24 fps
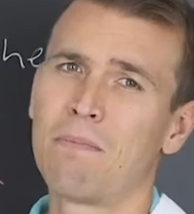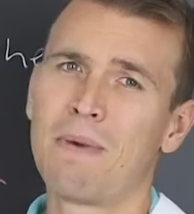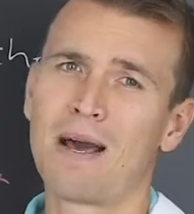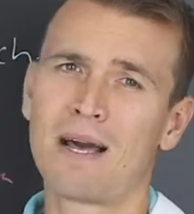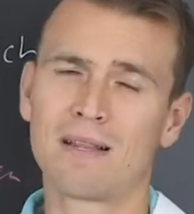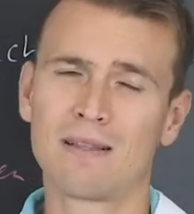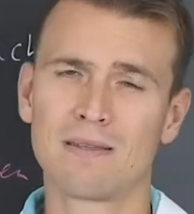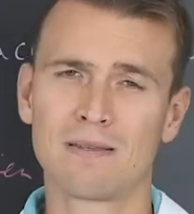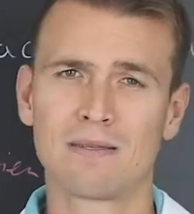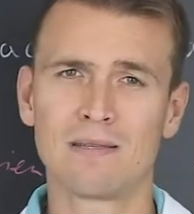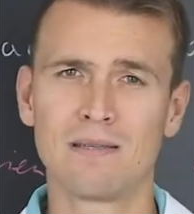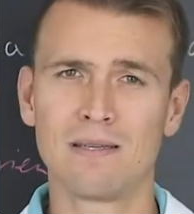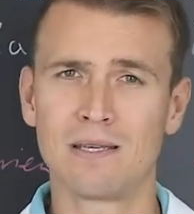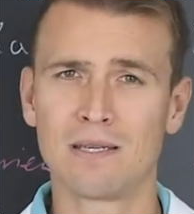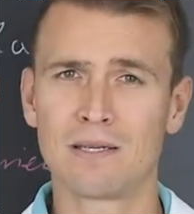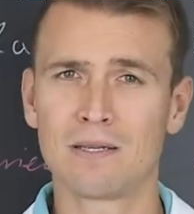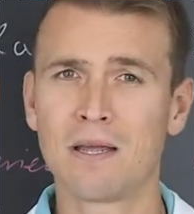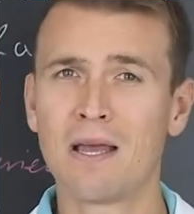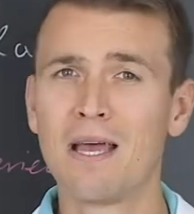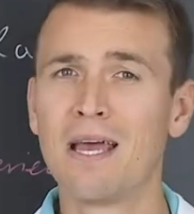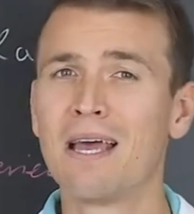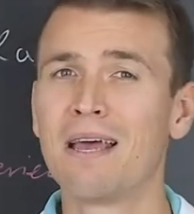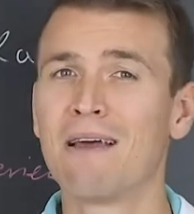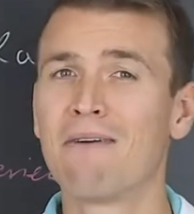macht es
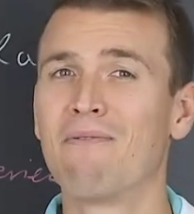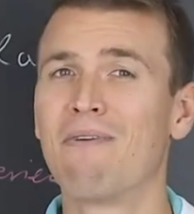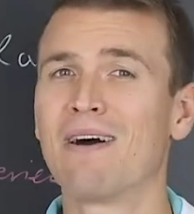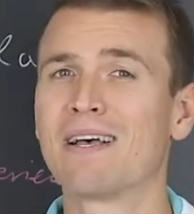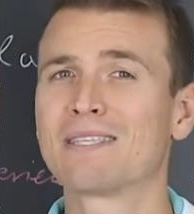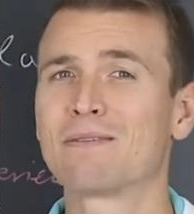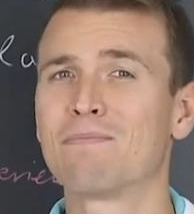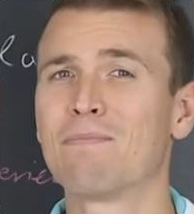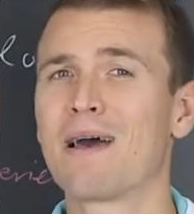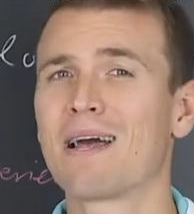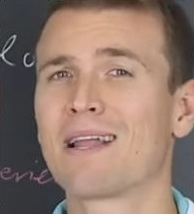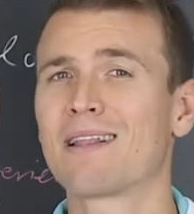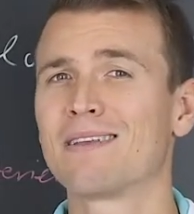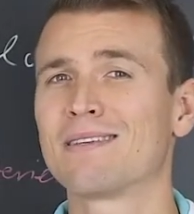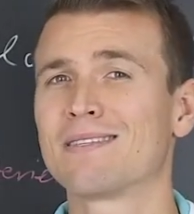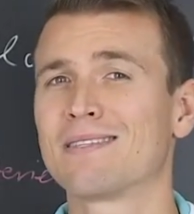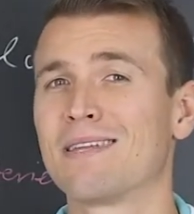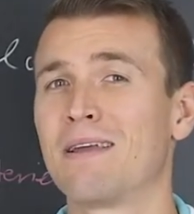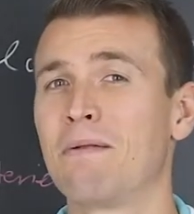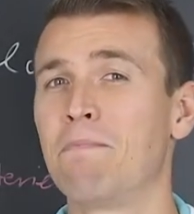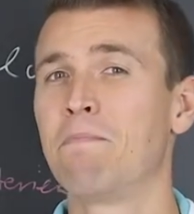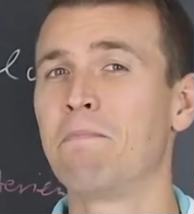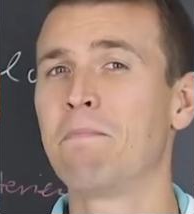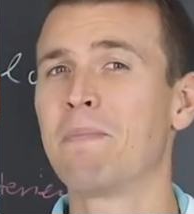nicht. Was macht das
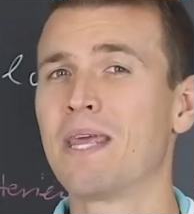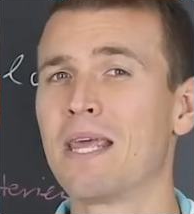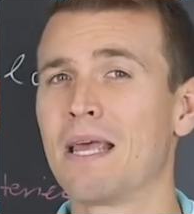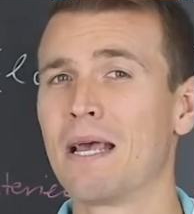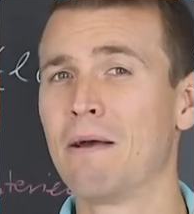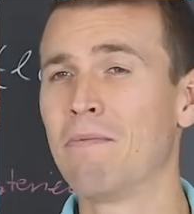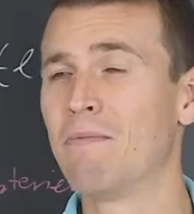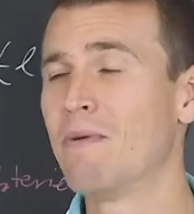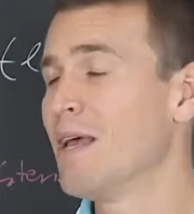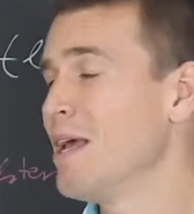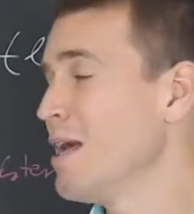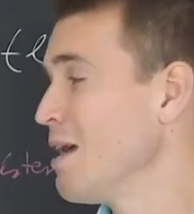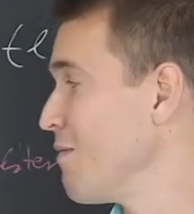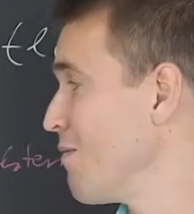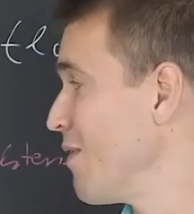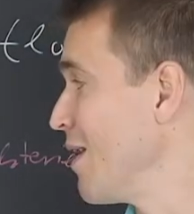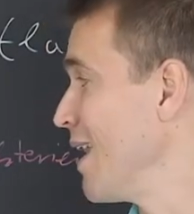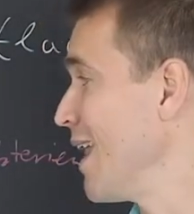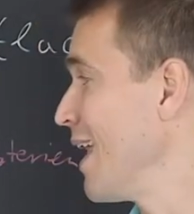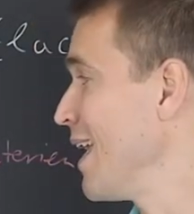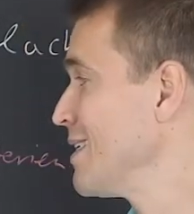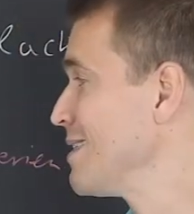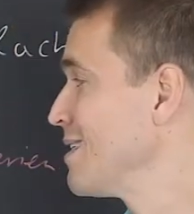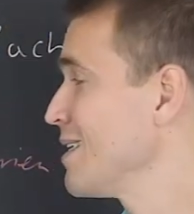denn mehr?
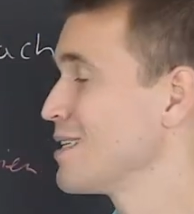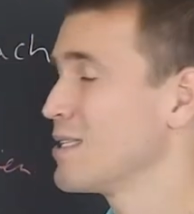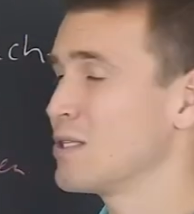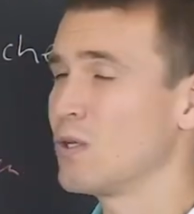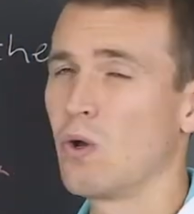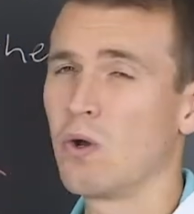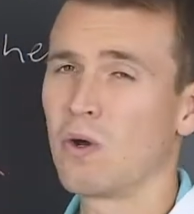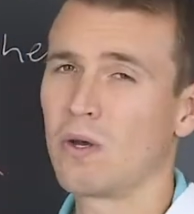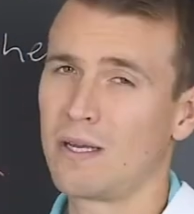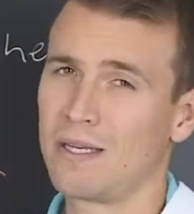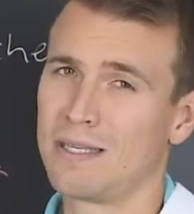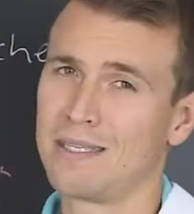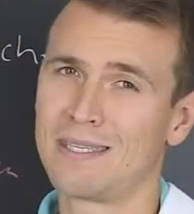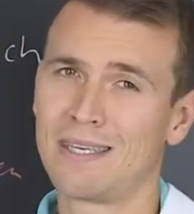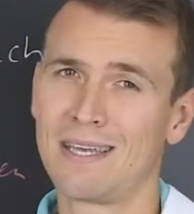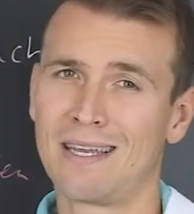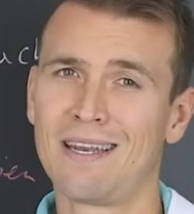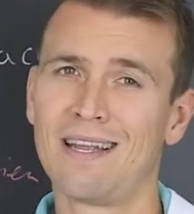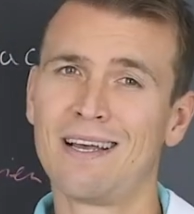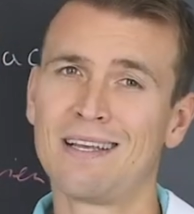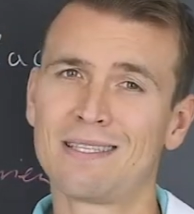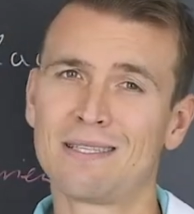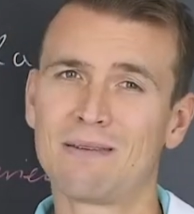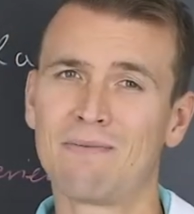Weil Essigsäure ist ja
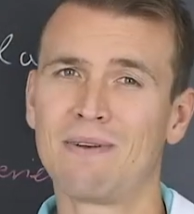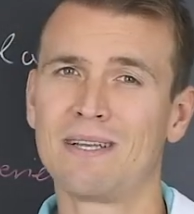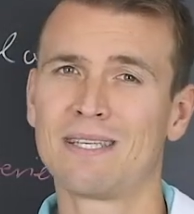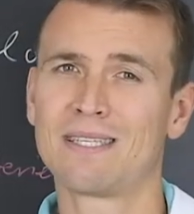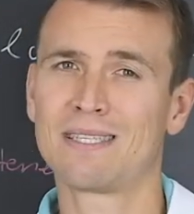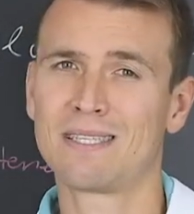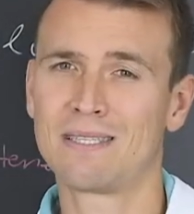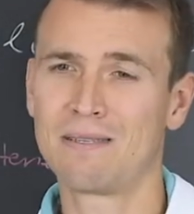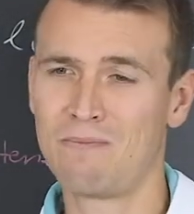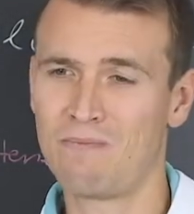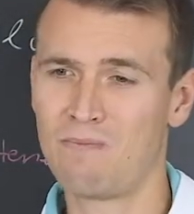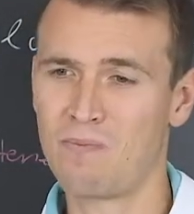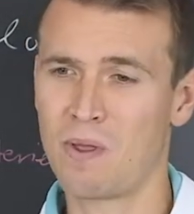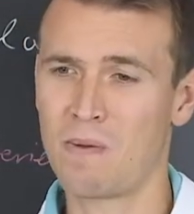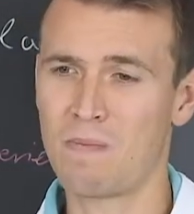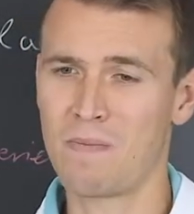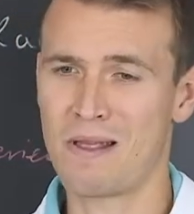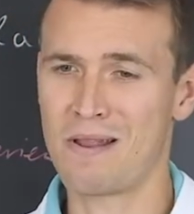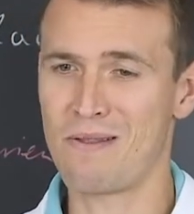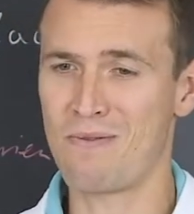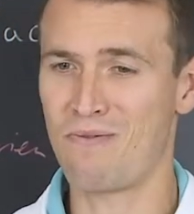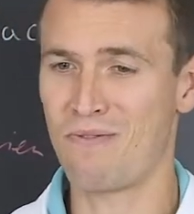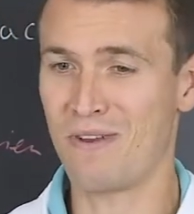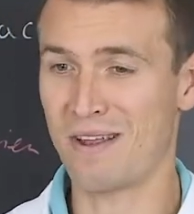das, was im
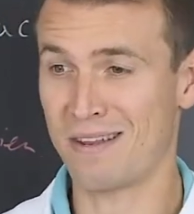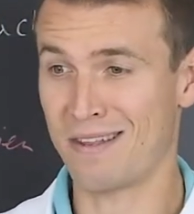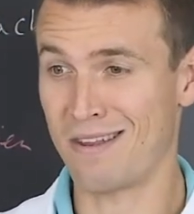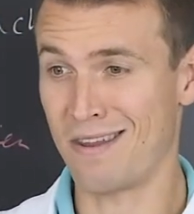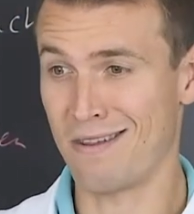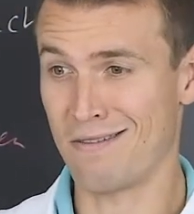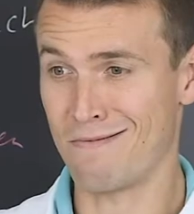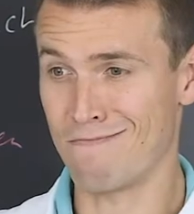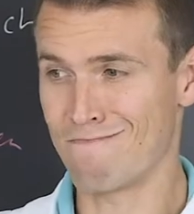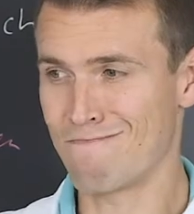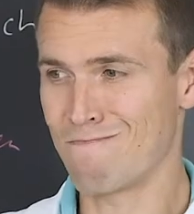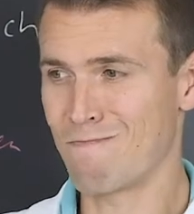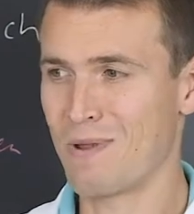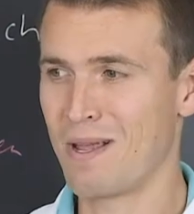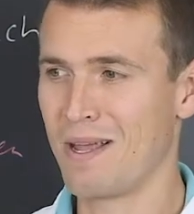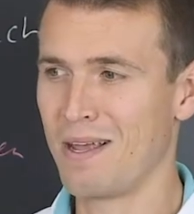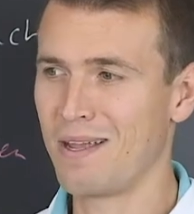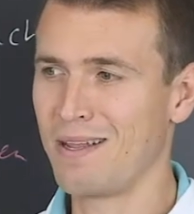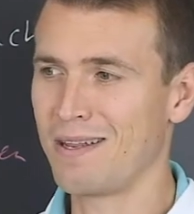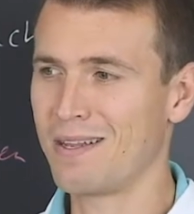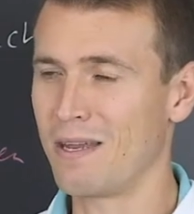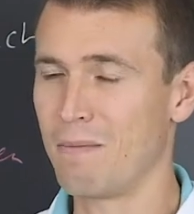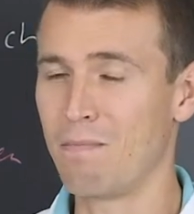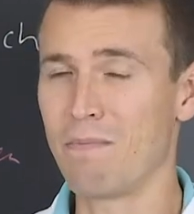Endeffekt den,
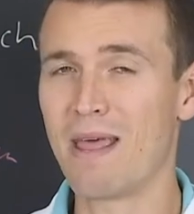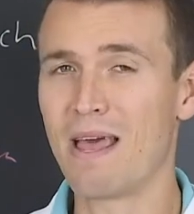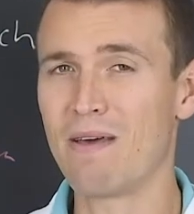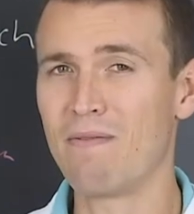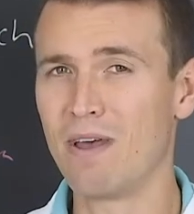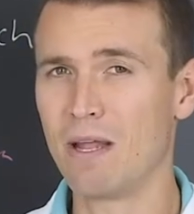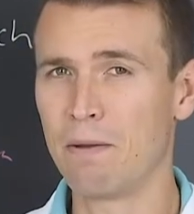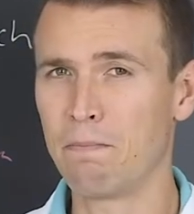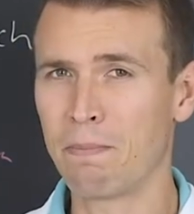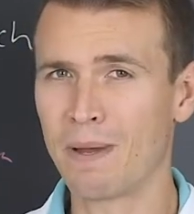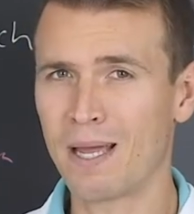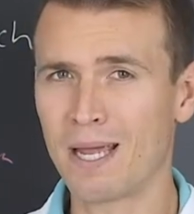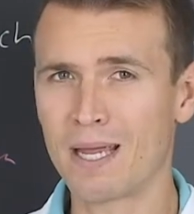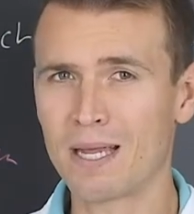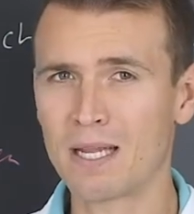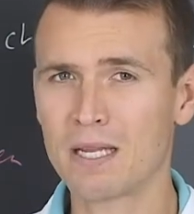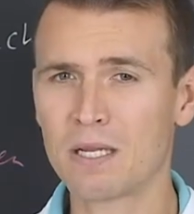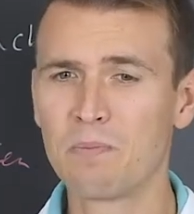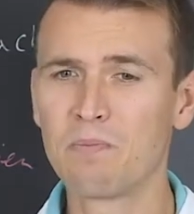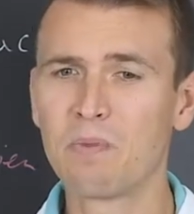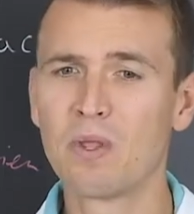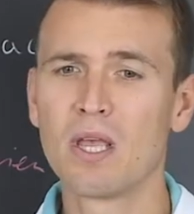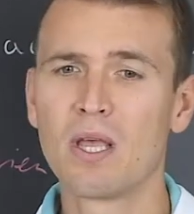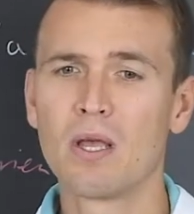den Mehrwert
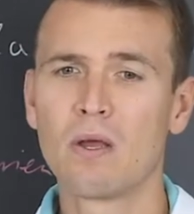bringt.